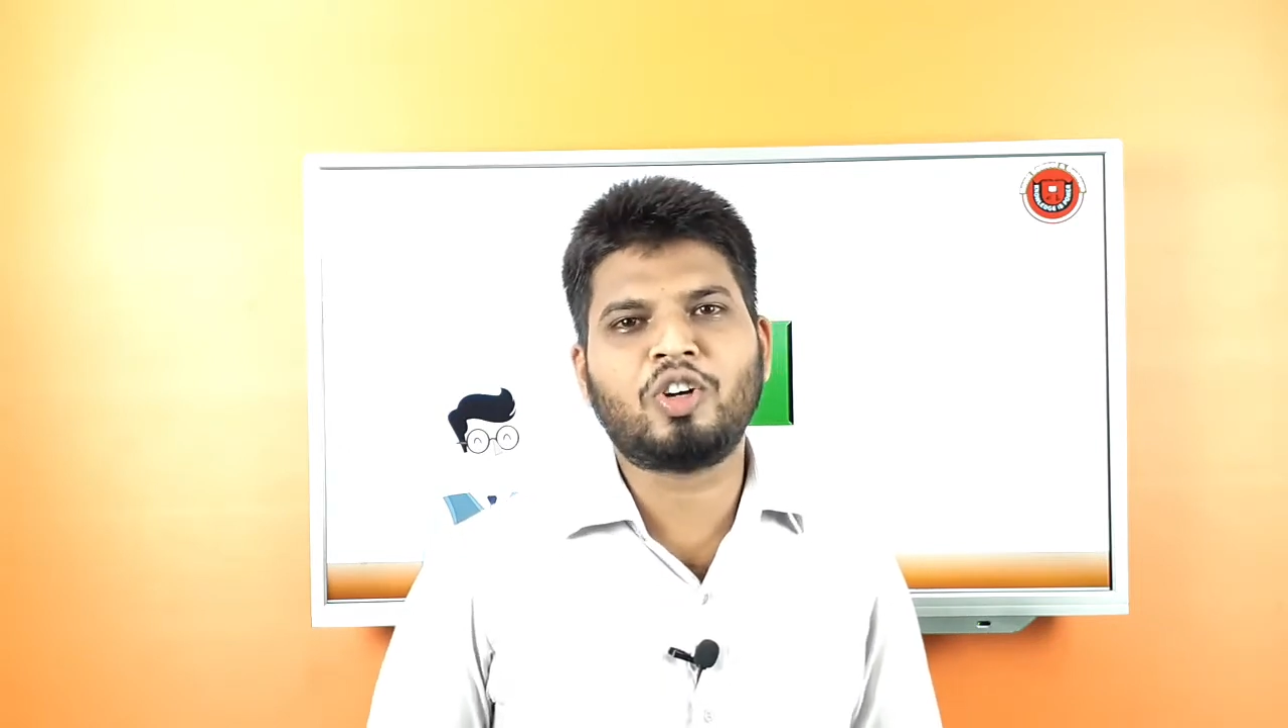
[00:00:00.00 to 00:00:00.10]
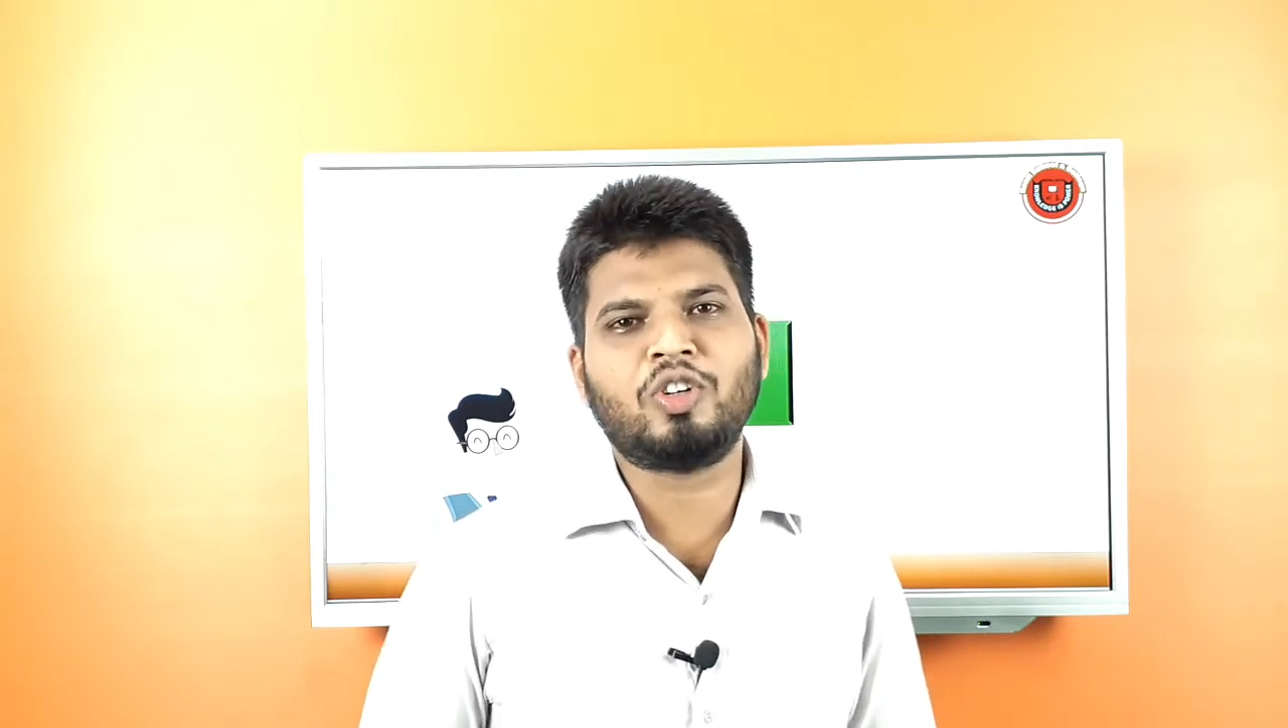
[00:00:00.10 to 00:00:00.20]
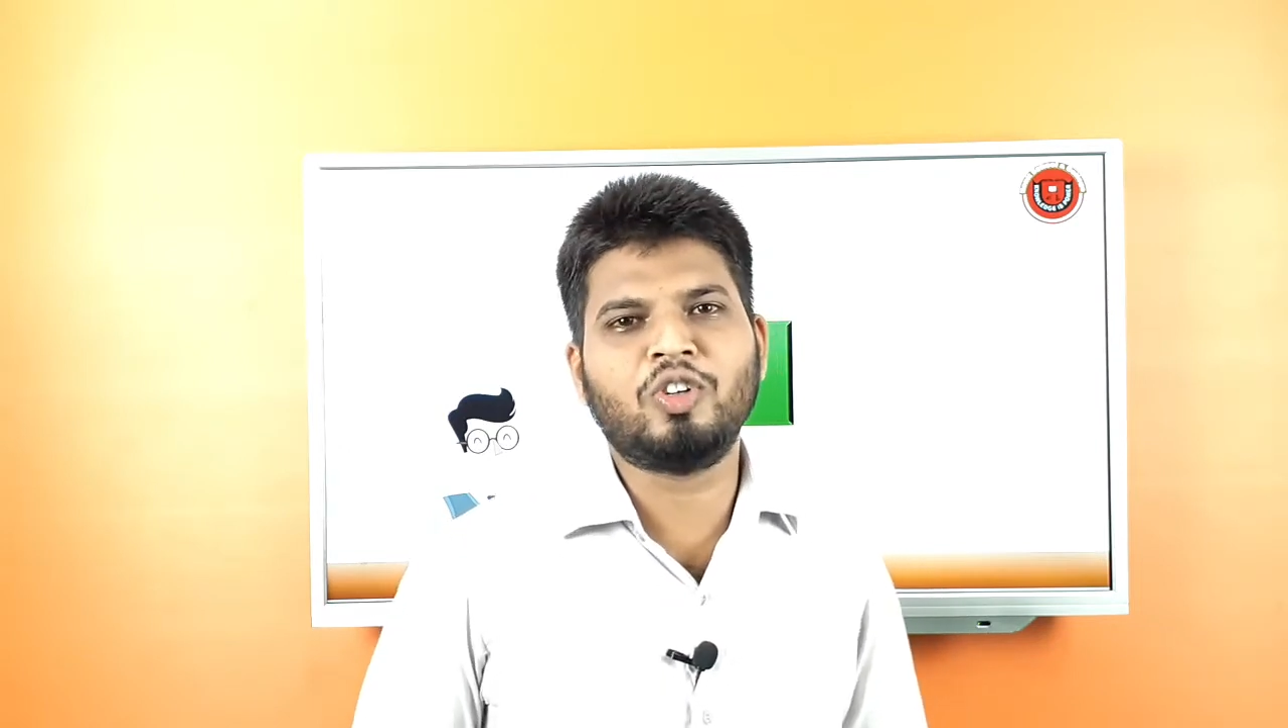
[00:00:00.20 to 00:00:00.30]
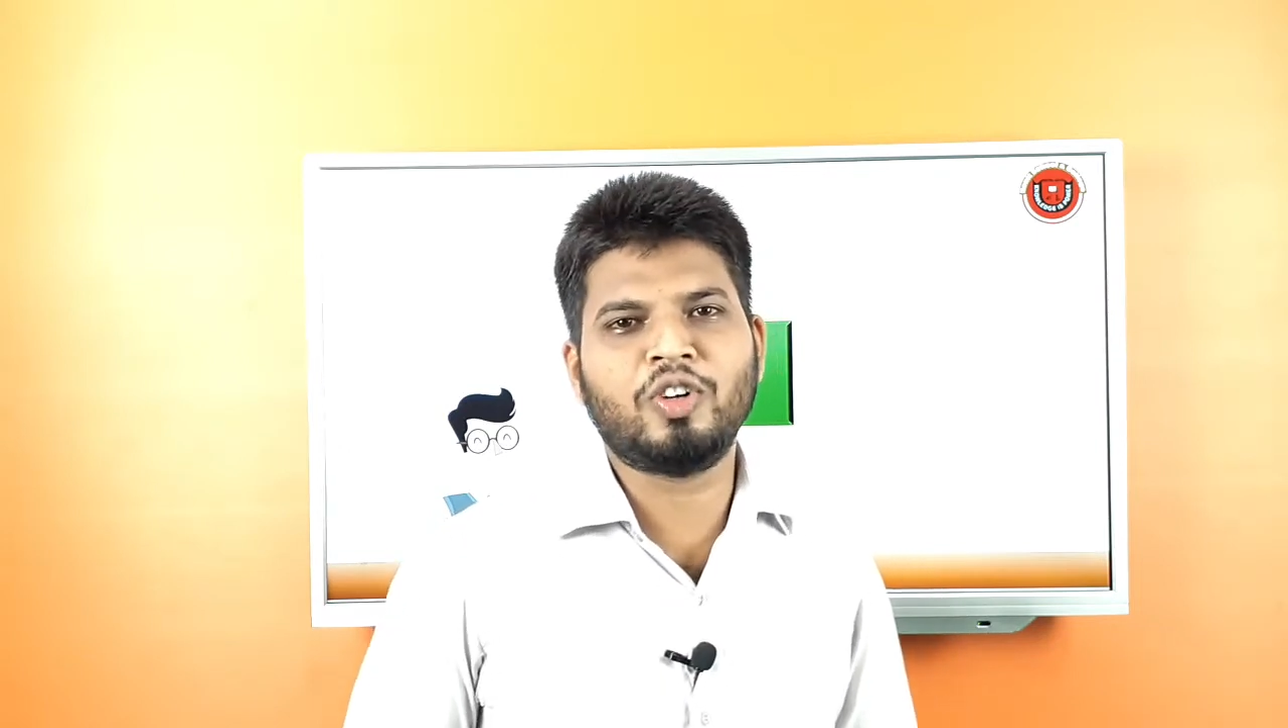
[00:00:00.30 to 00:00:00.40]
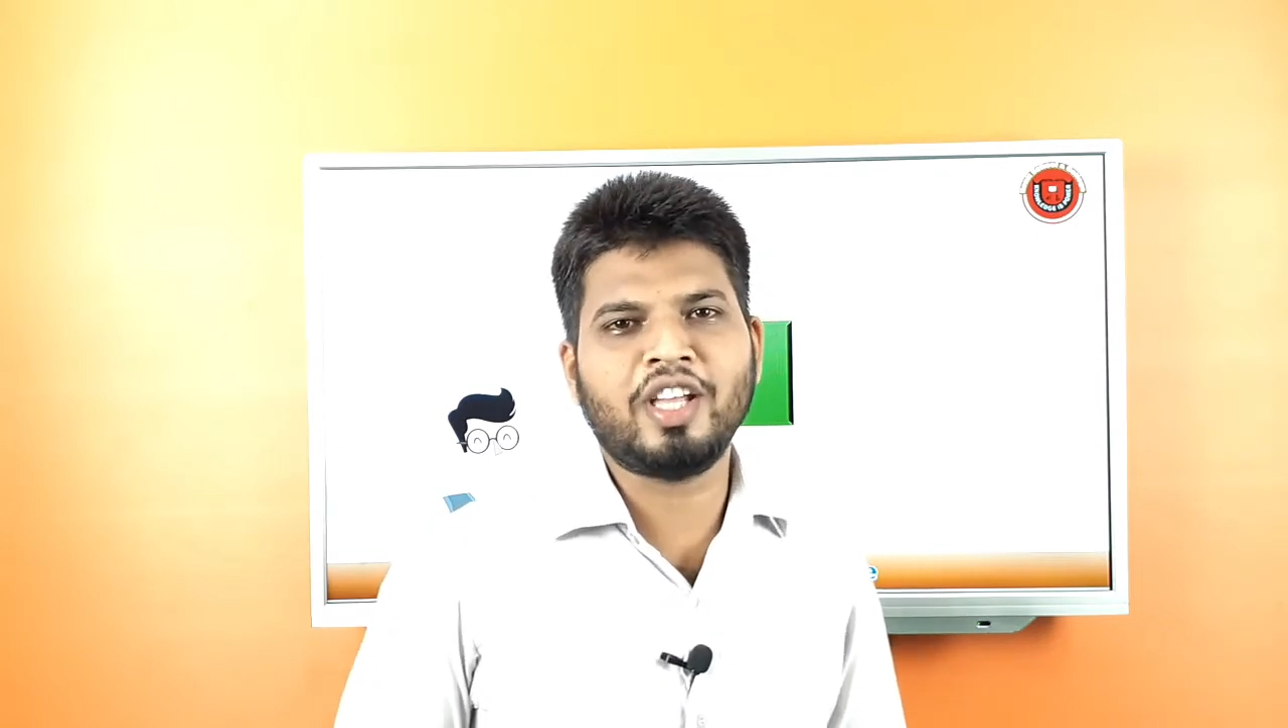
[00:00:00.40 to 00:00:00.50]

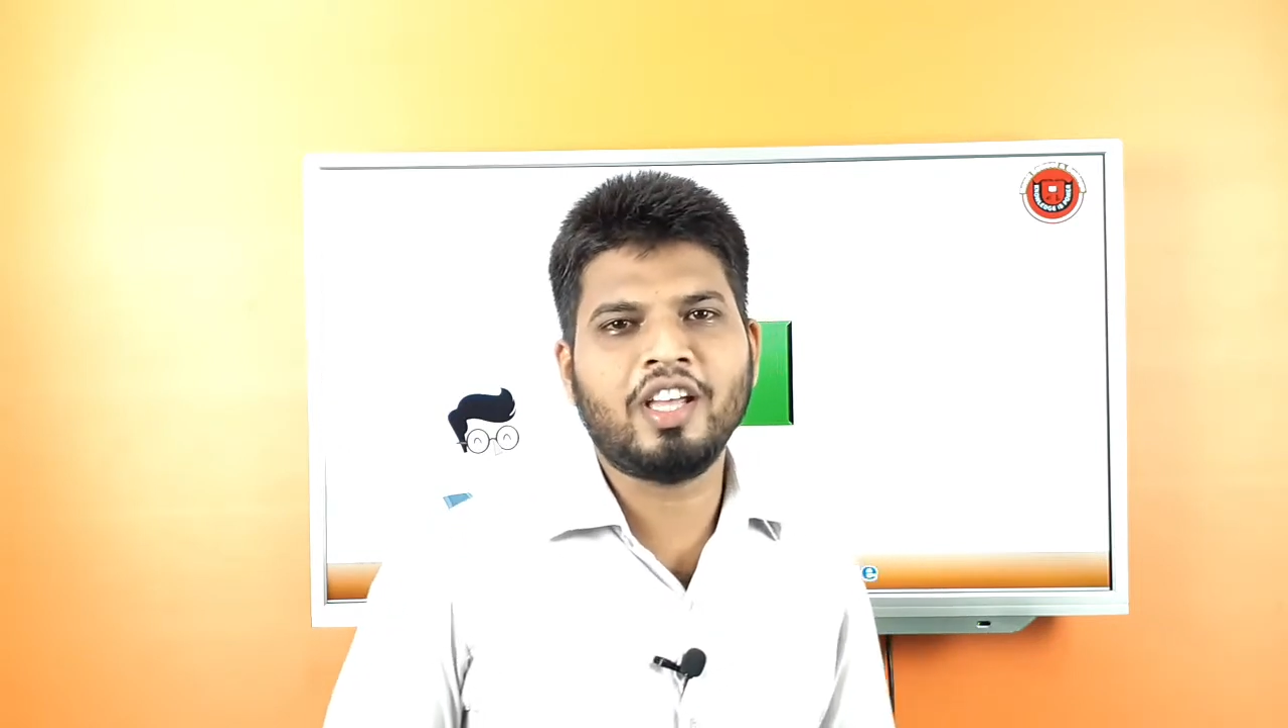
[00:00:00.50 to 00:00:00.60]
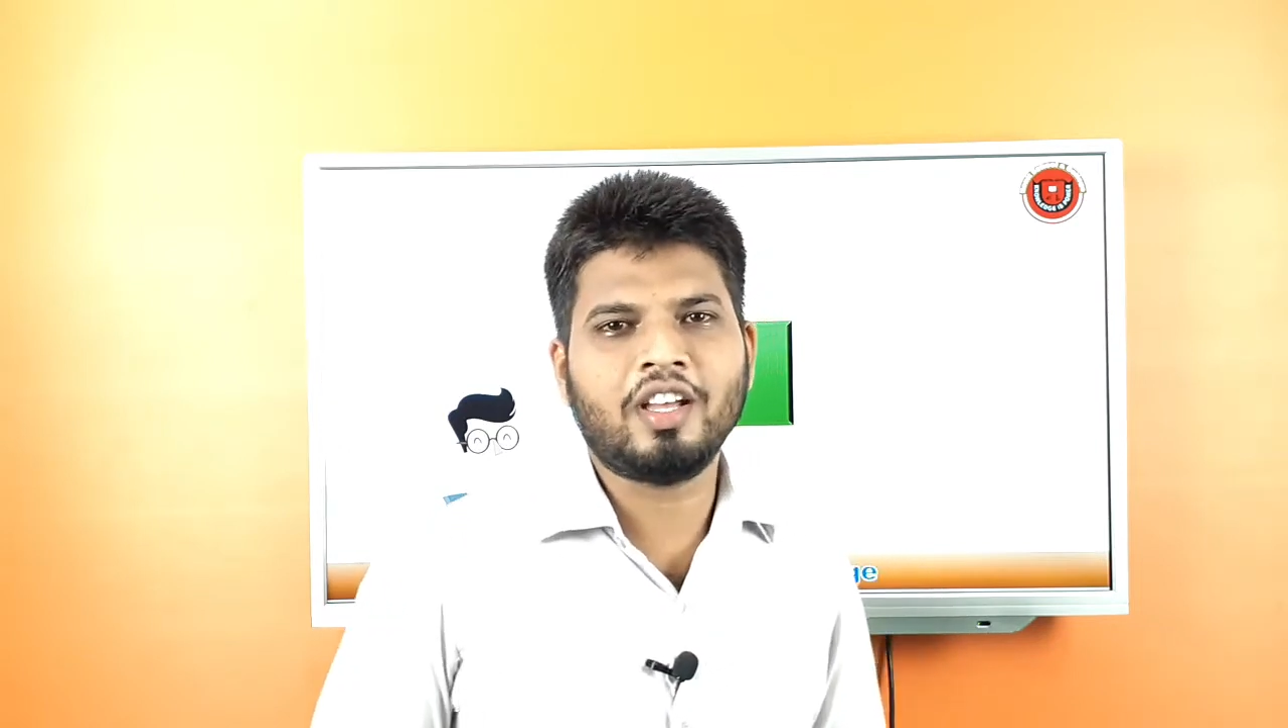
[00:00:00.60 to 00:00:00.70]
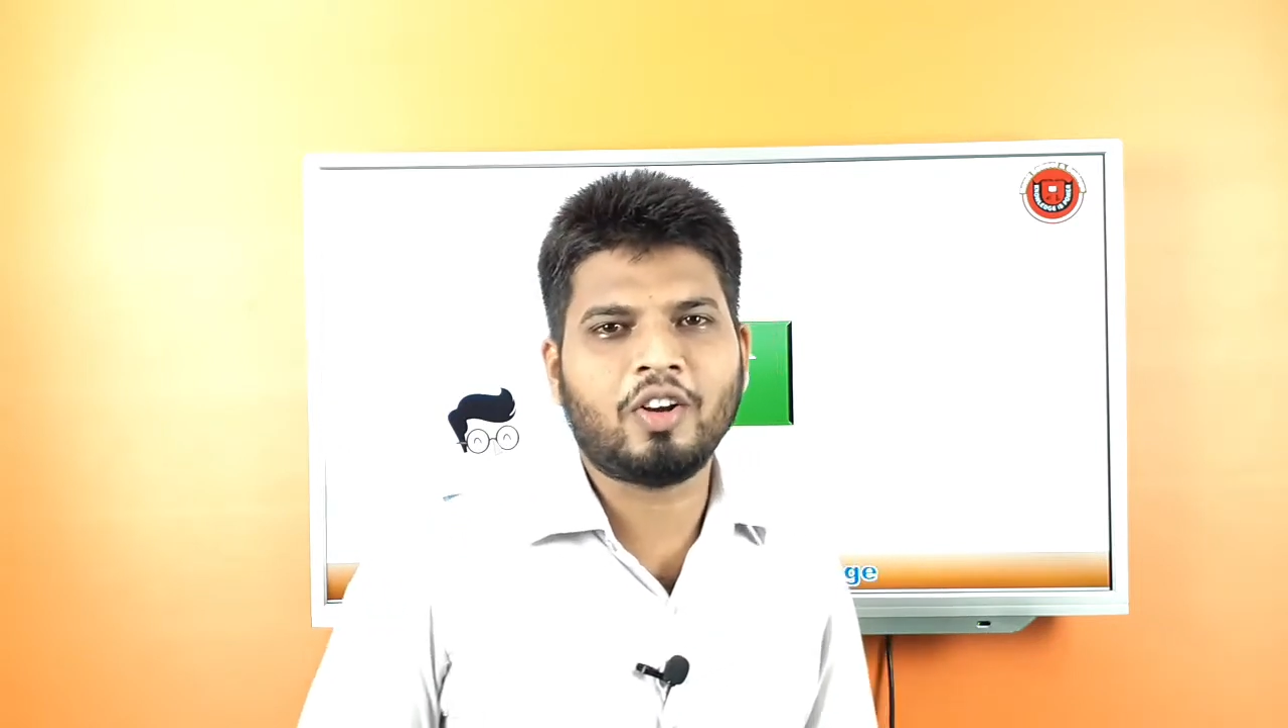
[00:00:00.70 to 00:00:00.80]
অঙ্কগুলো নিয়ে